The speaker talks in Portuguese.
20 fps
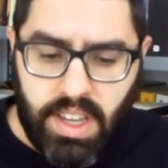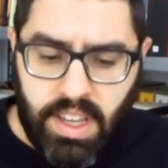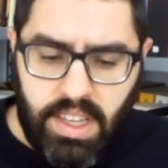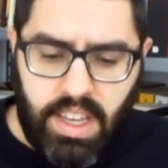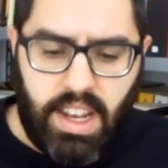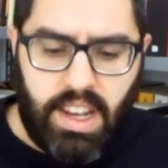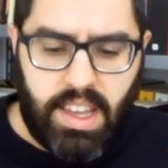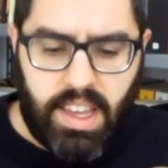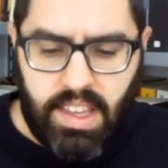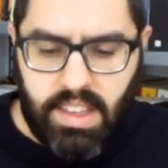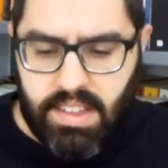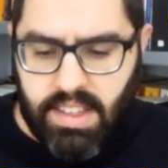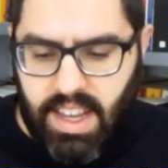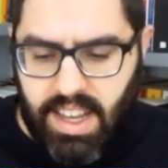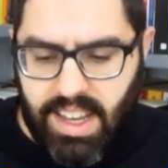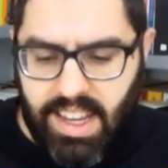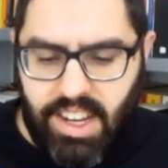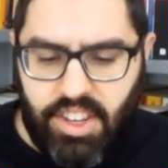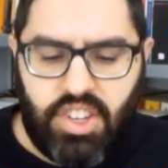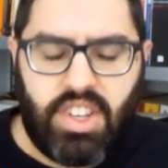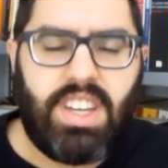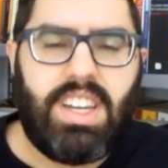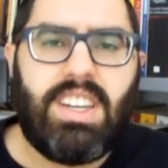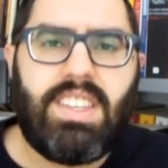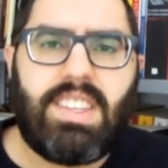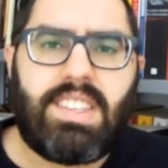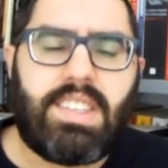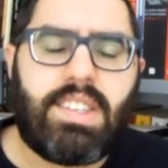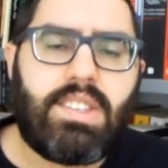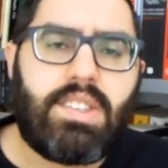E ele que está
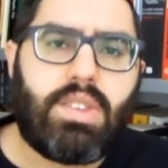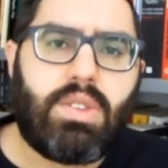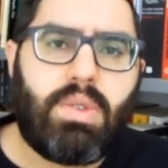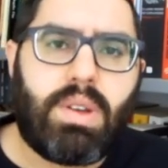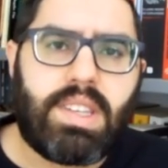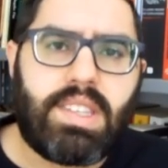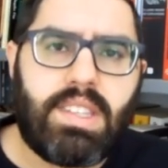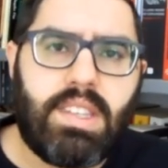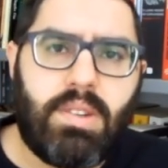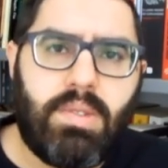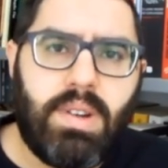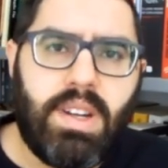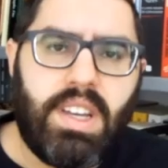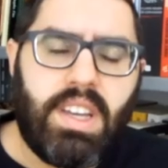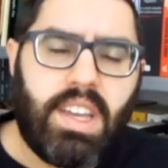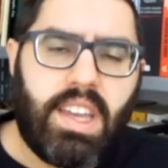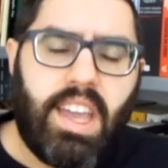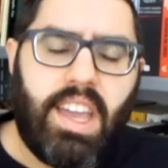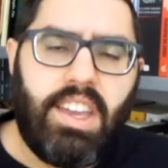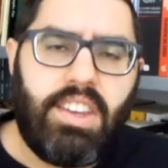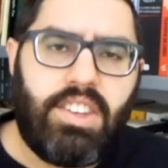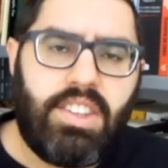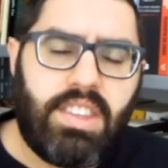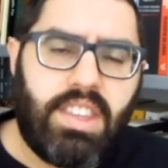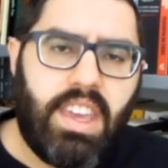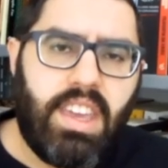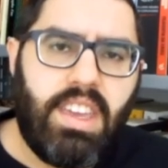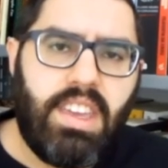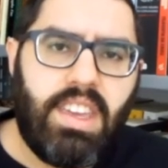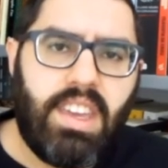criticando essa situação que a gente
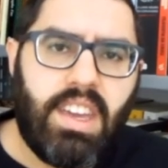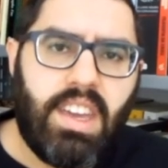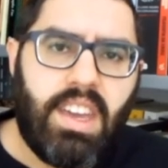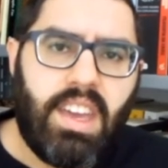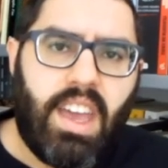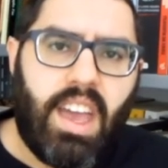tem